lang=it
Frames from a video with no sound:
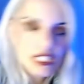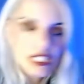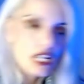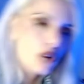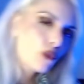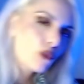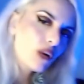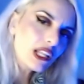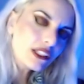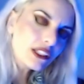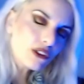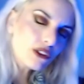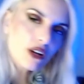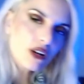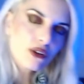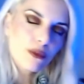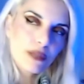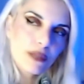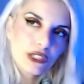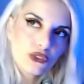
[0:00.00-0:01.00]
Un altro
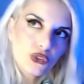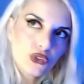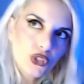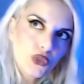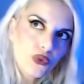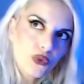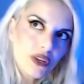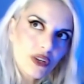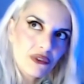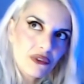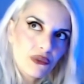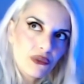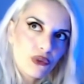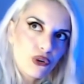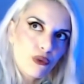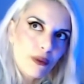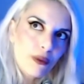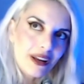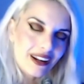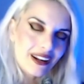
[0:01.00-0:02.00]
argomento di cui vi volevo
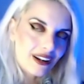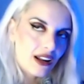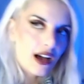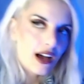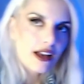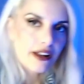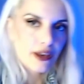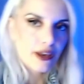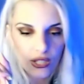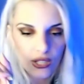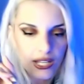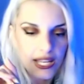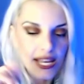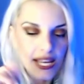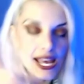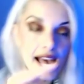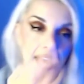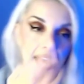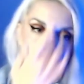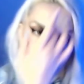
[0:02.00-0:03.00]
parlare è
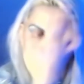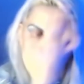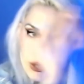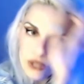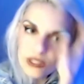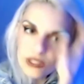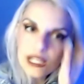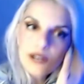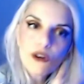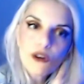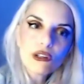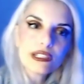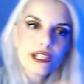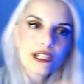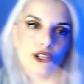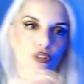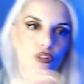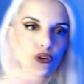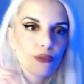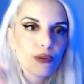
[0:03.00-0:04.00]
quello dei Golden
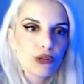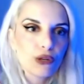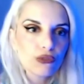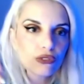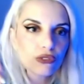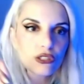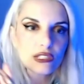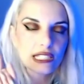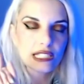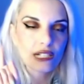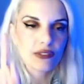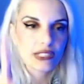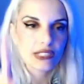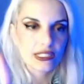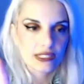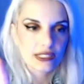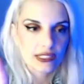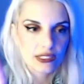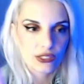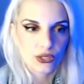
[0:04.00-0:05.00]
Globe. Non so se l'avete
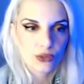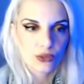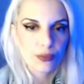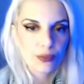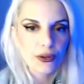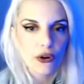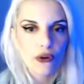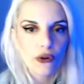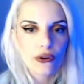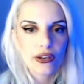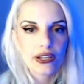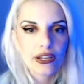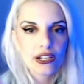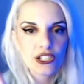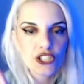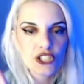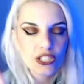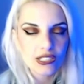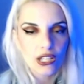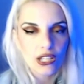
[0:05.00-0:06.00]
sentito, però eh, c'è
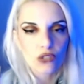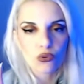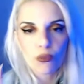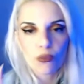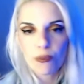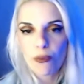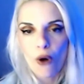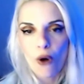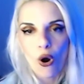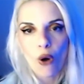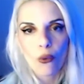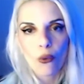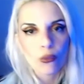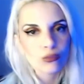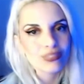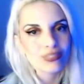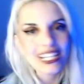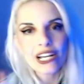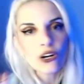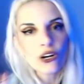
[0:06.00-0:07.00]
stato un po'.
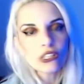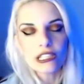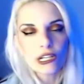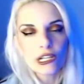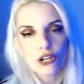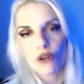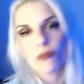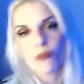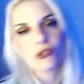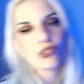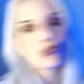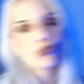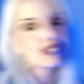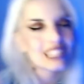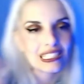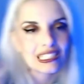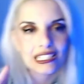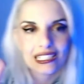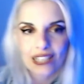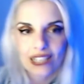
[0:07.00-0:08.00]
I Golden Globe sono
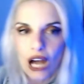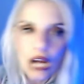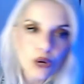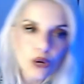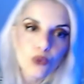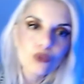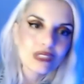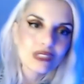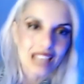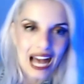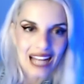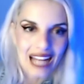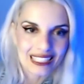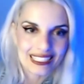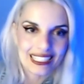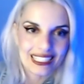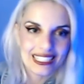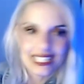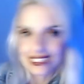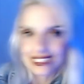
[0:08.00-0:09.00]
stati
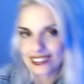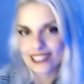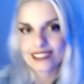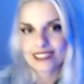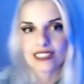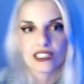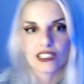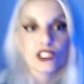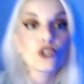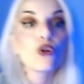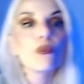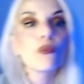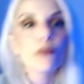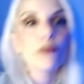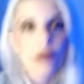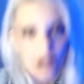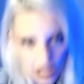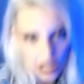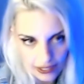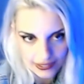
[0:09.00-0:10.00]
accusati di essere stati
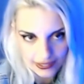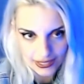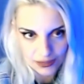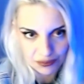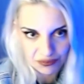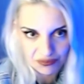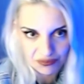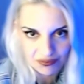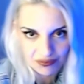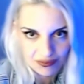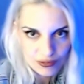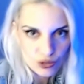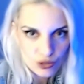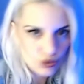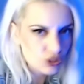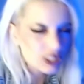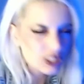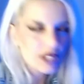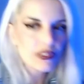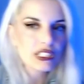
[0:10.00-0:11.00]
comprati. Non so
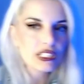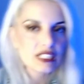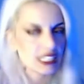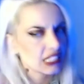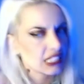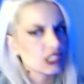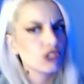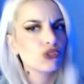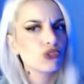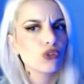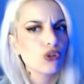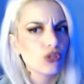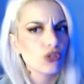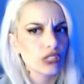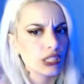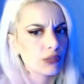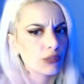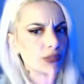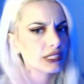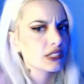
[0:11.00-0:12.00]
se avete sentito di
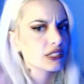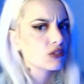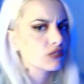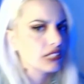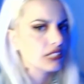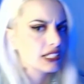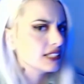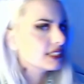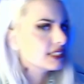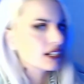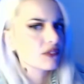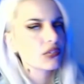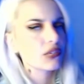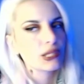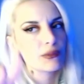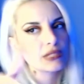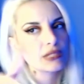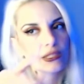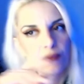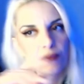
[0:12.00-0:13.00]
questa notizia, fatemi
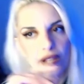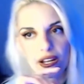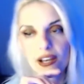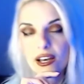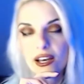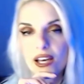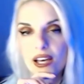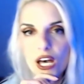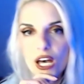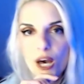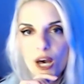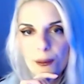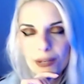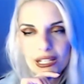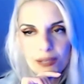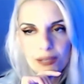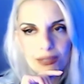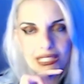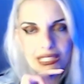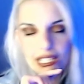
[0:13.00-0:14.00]
sapere.
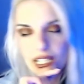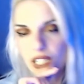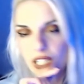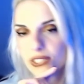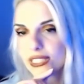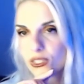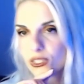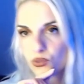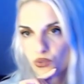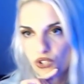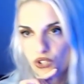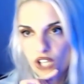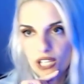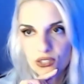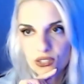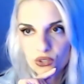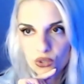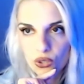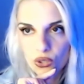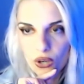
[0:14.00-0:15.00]
Praticamente che cosa è
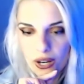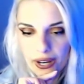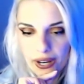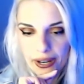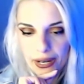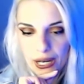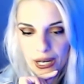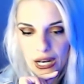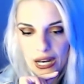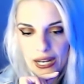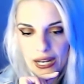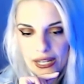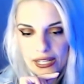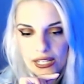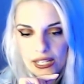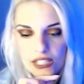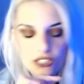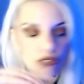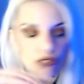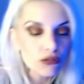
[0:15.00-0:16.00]
successo? Uh,
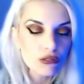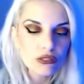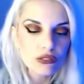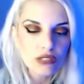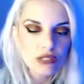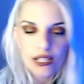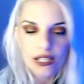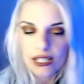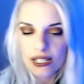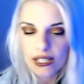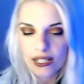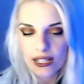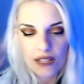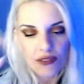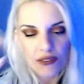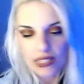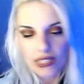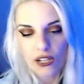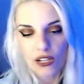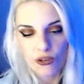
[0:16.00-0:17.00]
sono uh,
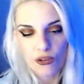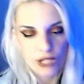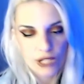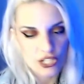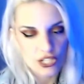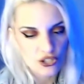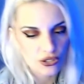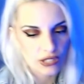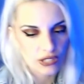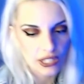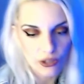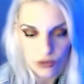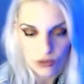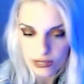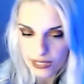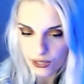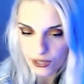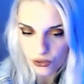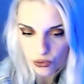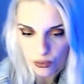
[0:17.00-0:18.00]
arrivate le nomination dai Golden
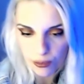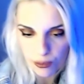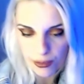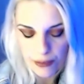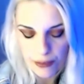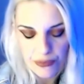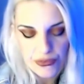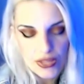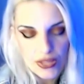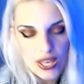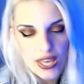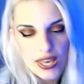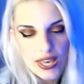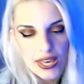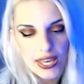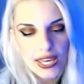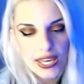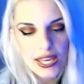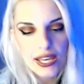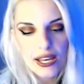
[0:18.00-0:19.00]
Globe e
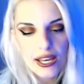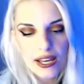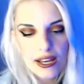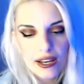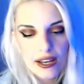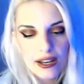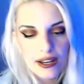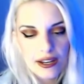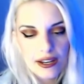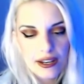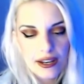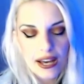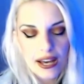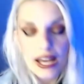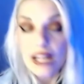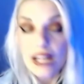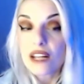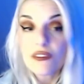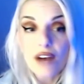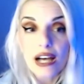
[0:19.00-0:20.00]
uh, è
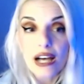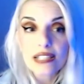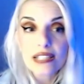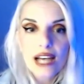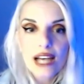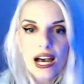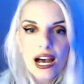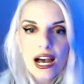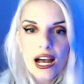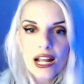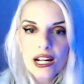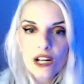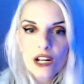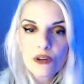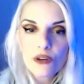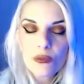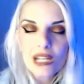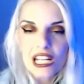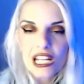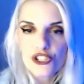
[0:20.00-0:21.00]
arrivata la
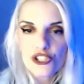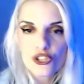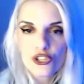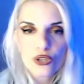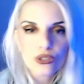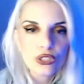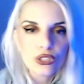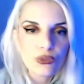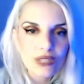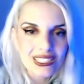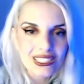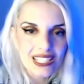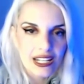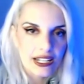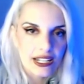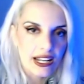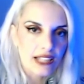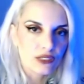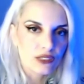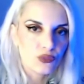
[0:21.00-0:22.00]
nomination di una serie
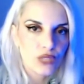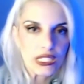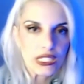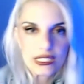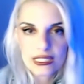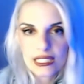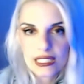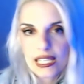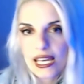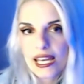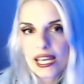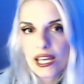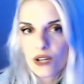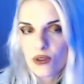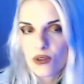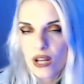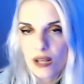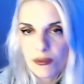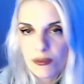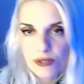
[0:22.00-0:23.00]
Netflix che non
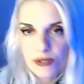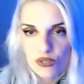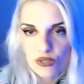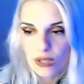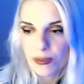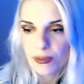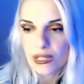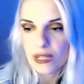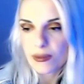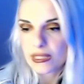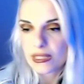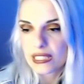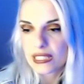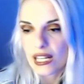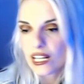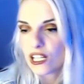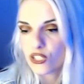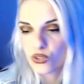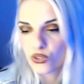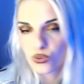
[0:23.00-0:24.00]
era piaciuta praticamente a
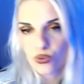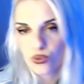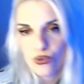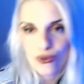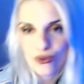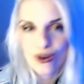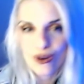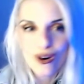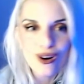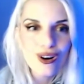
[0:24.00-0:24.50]
nessuno,